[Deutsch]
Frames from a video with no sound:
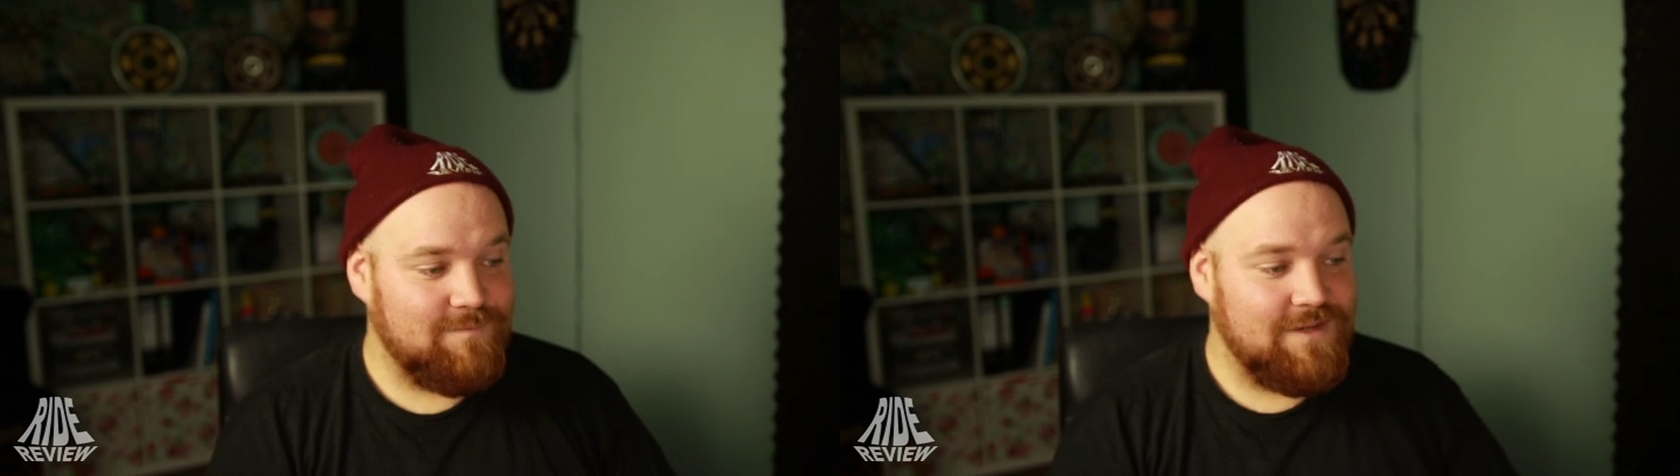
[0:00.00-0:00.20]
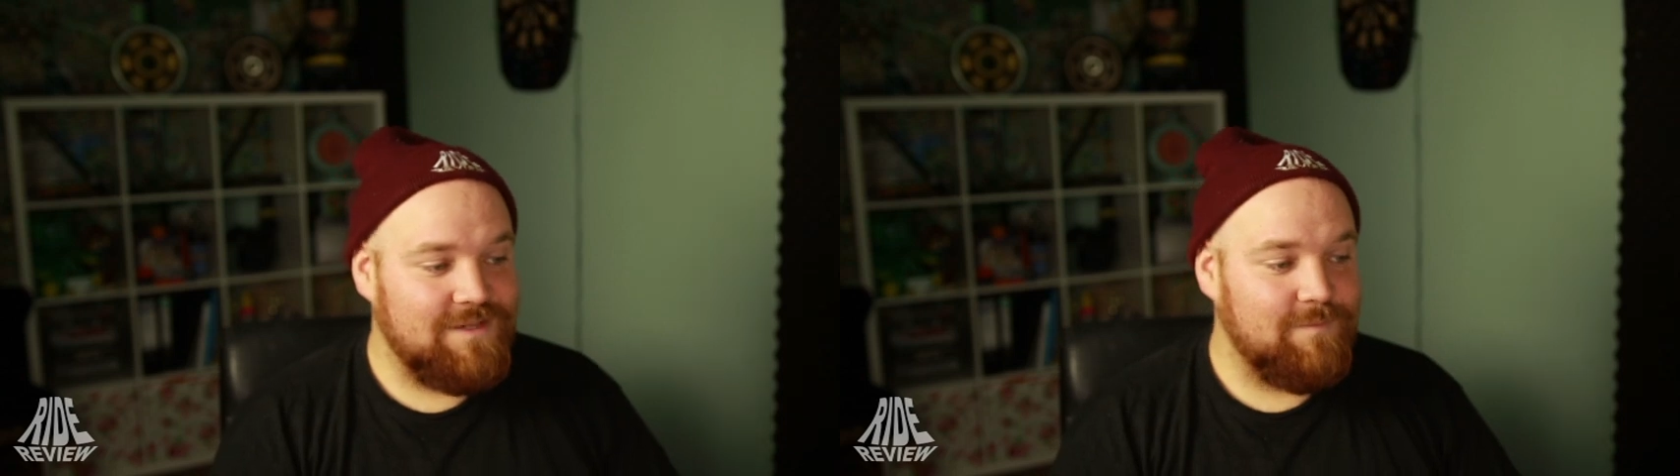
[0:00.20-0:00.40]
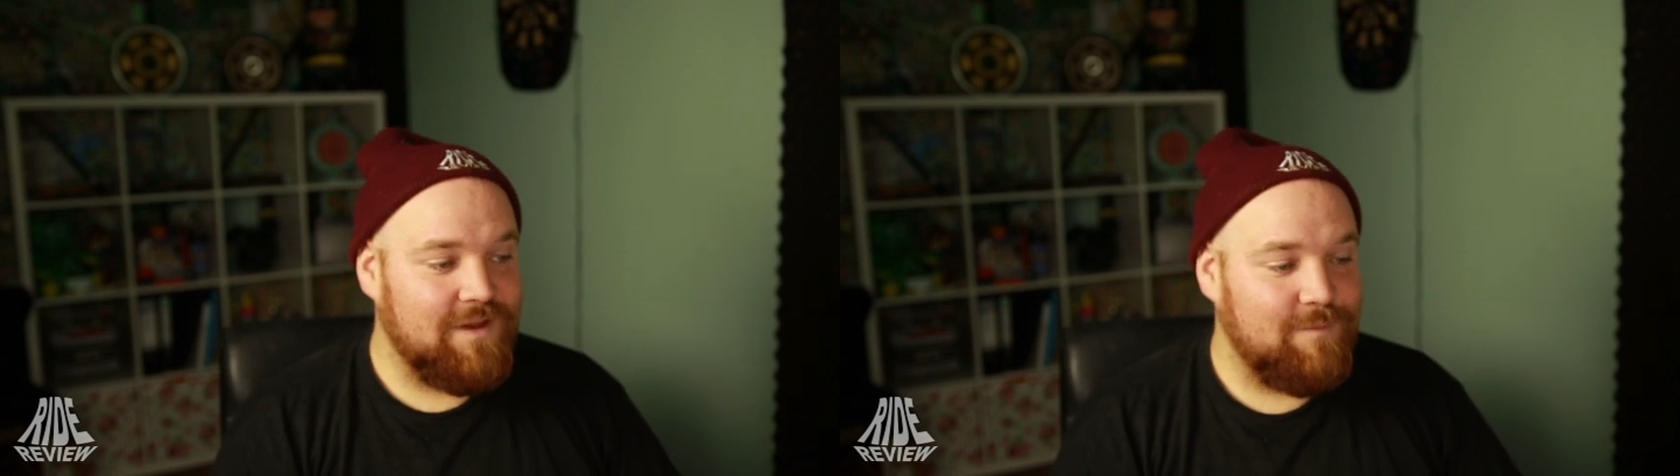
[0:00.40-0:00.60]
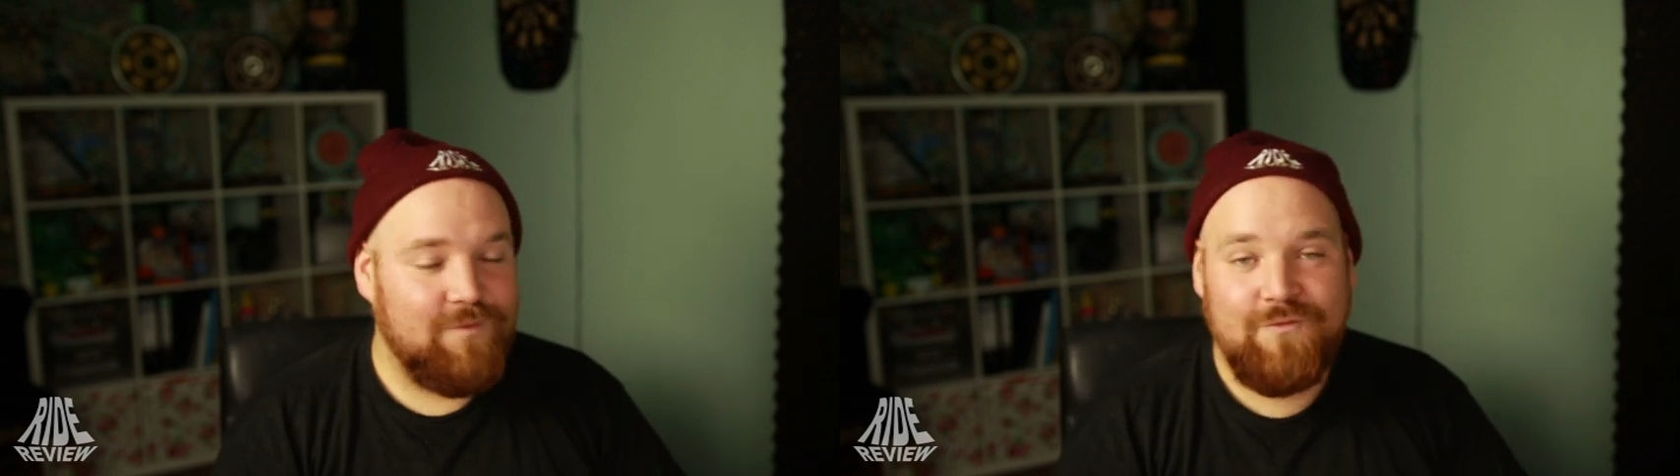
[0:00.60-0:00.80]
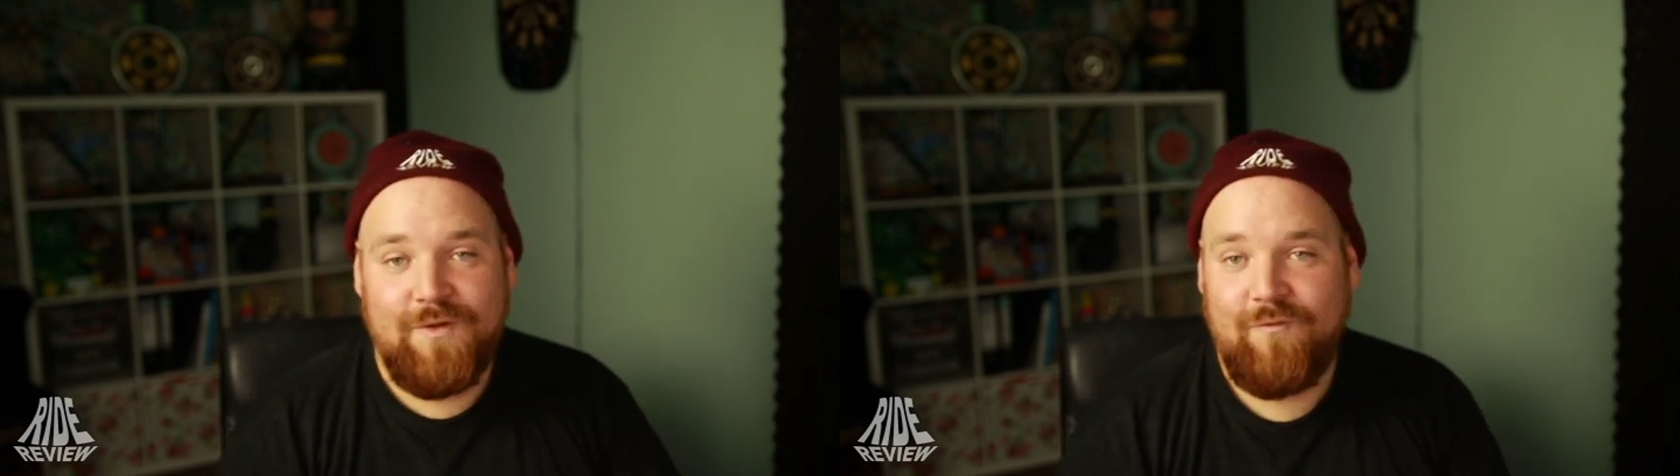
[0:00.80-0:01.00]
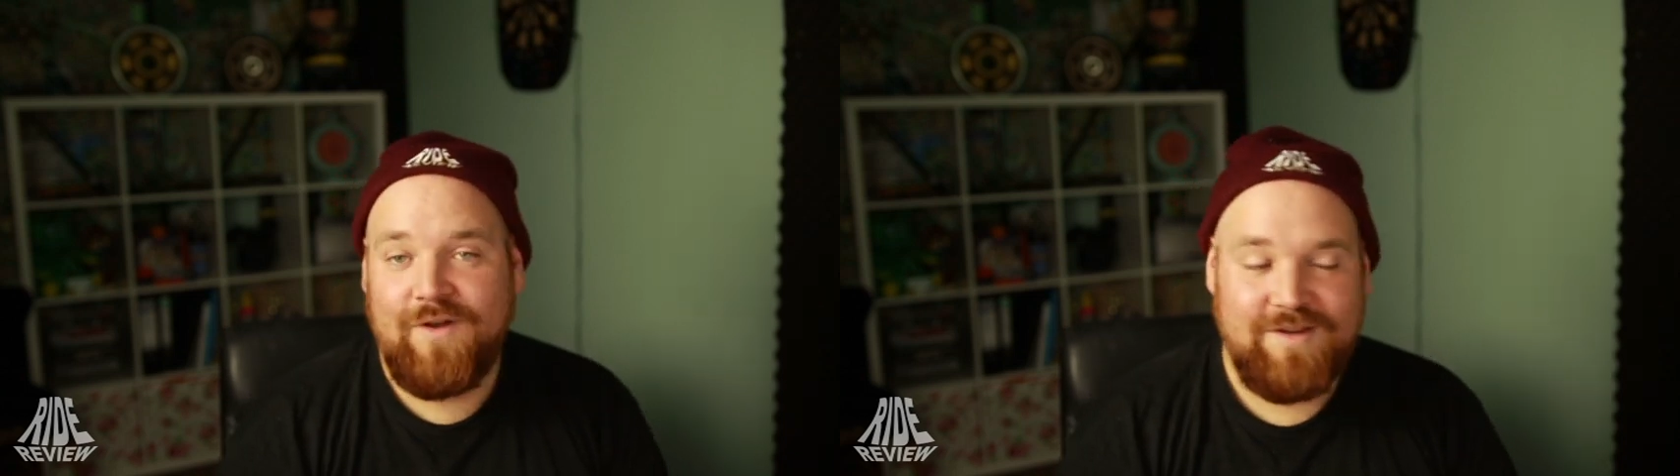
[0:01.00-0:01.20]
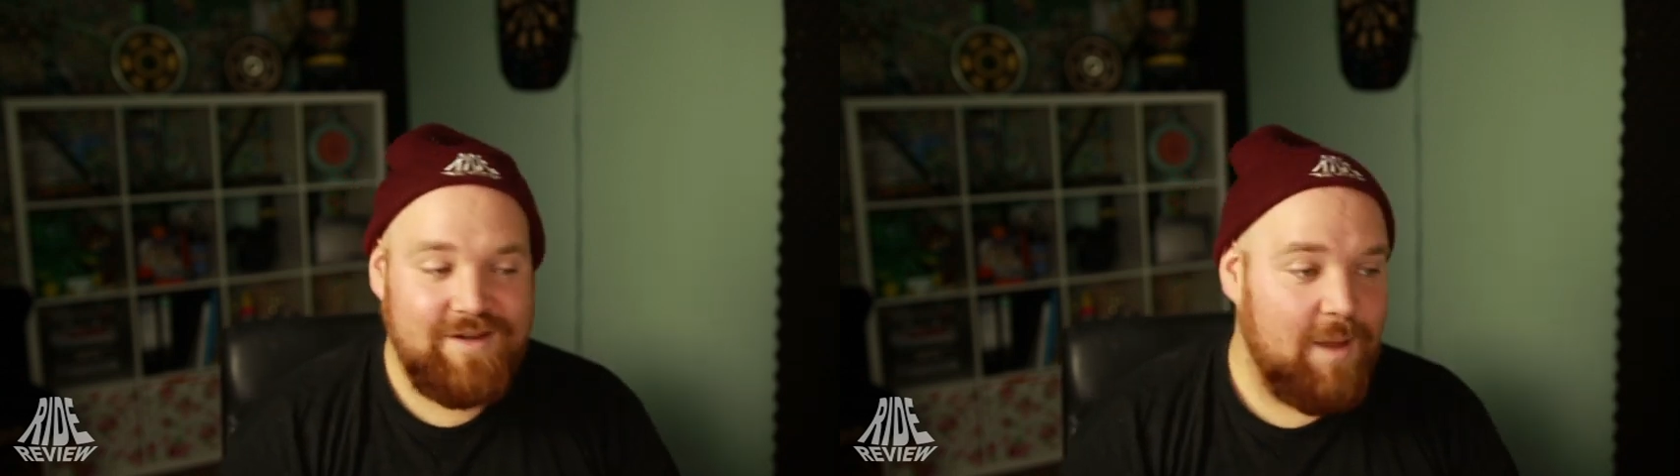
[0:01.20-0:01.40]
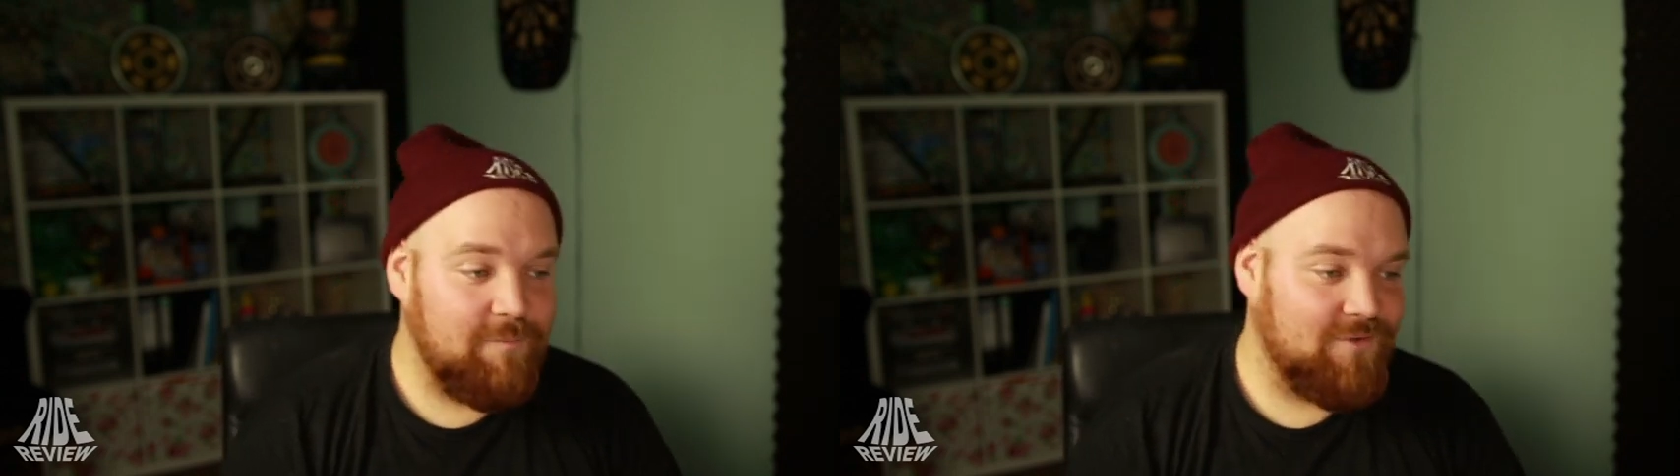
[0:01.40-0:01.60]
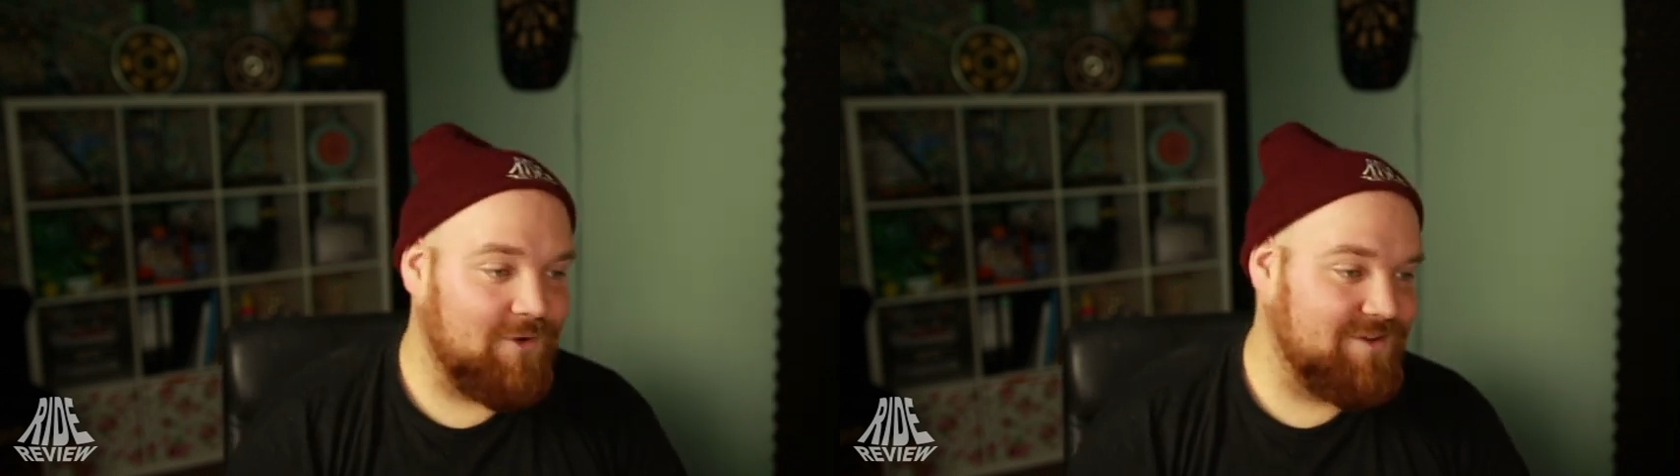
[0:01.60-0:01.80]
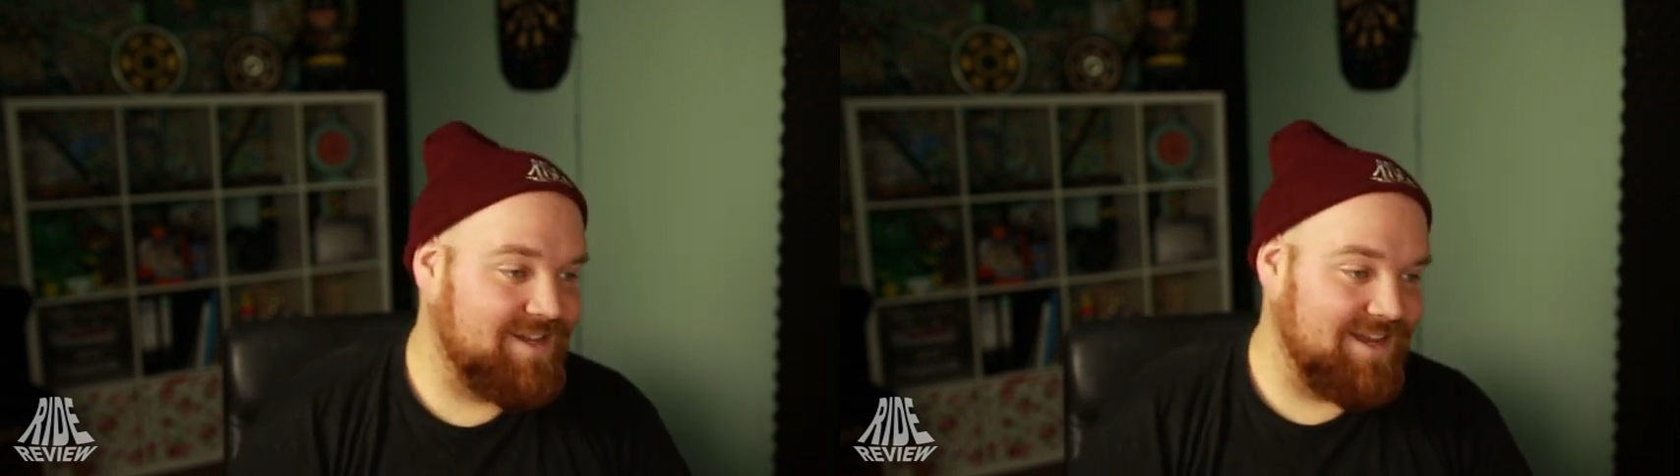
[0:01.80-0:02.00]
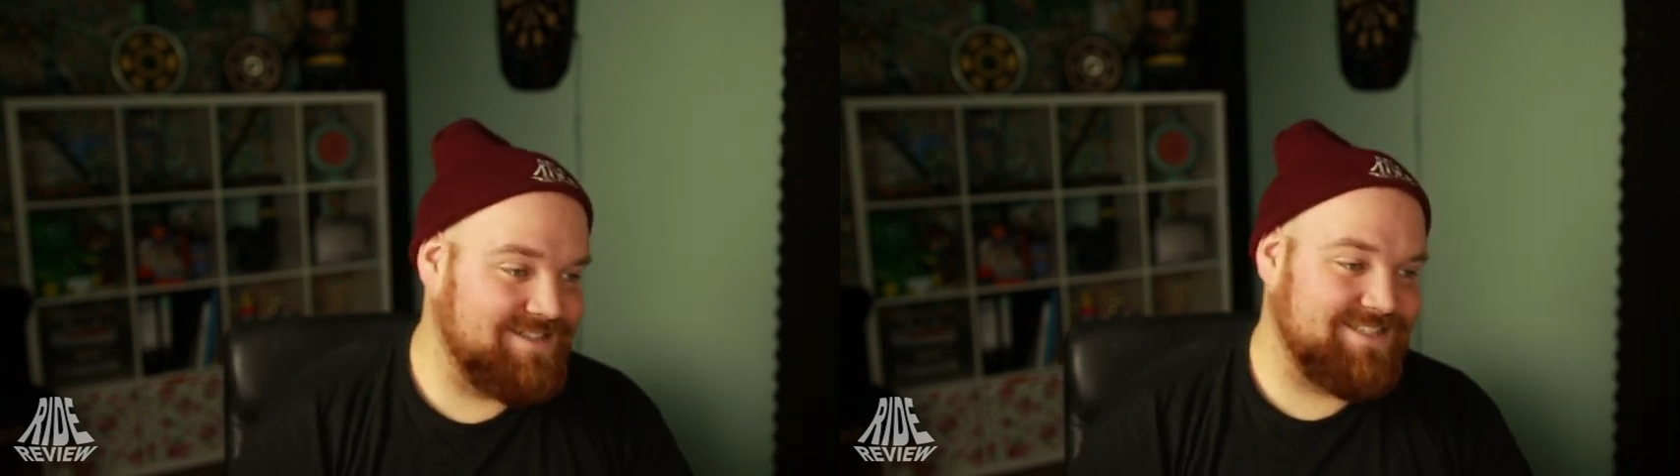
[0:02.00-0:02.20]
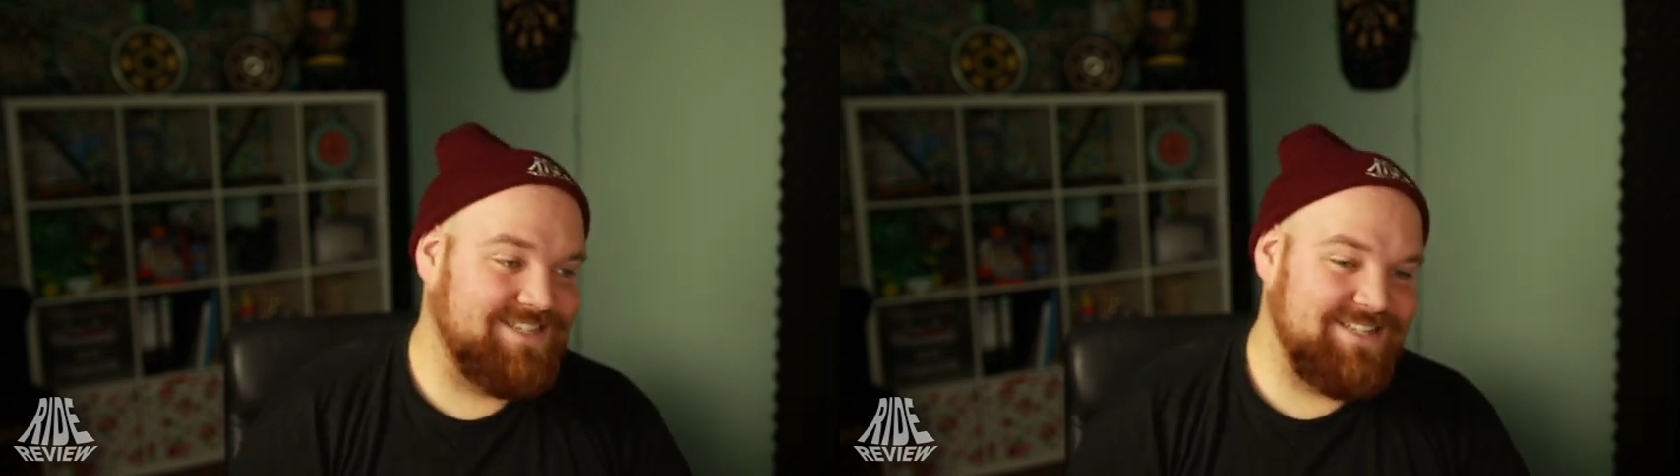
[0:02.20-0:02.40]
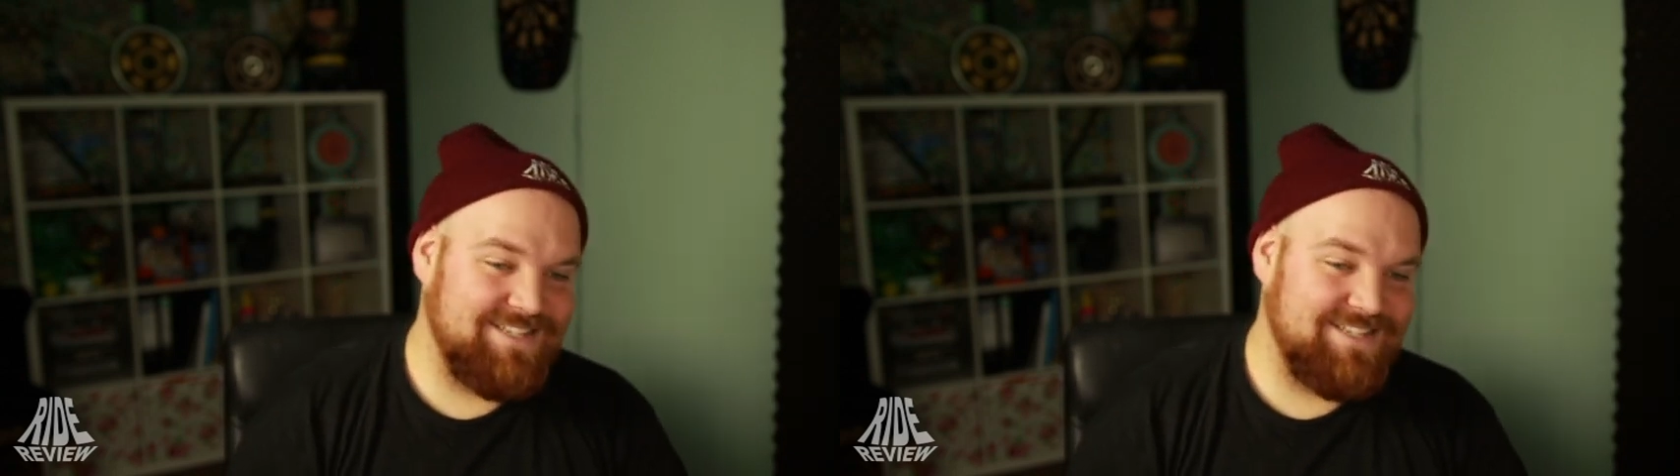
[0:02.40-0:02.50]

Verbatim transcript: Bei dem klemmt auf jeden Fall die Tabs-Lock-Taste.